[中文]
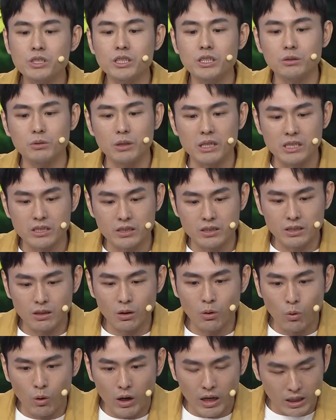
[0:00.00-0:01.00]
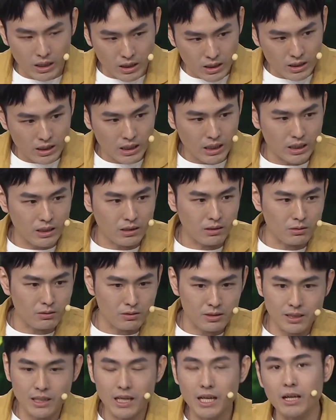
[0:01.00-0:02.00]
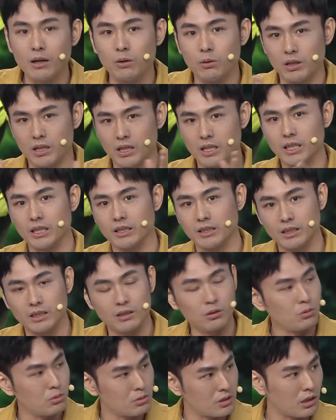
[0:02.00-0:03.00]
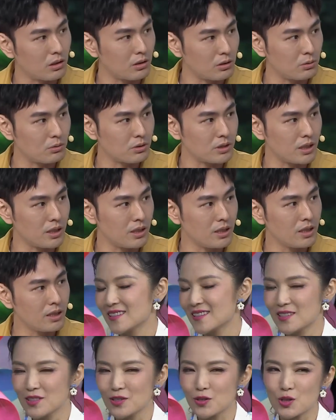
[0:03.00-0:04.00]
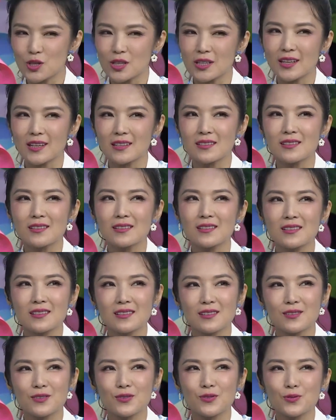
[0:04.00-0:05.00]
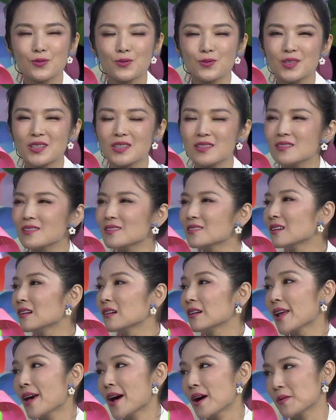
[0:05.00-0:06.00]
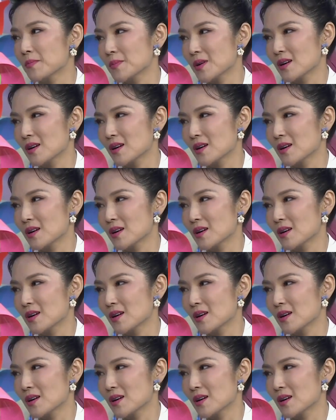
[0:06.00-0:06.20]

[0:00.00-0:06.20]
适一段时间，缓和下来以后，再回来练那个枯燥的东西，就是给自己注入新的能量嘛。